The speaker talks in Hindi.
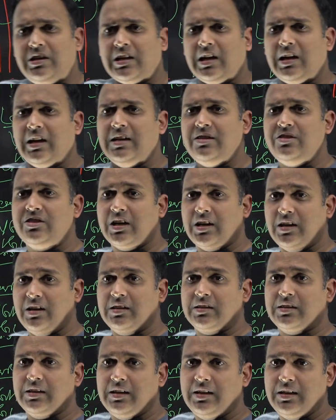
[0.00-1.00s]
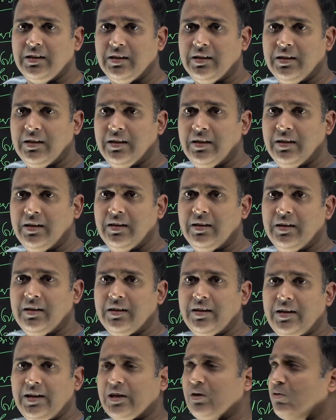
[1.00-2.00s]
लाइन चला जाता है
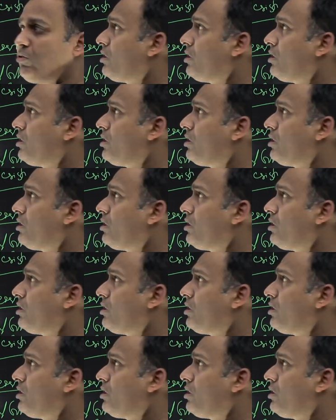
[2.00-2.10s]
ठीक है उसका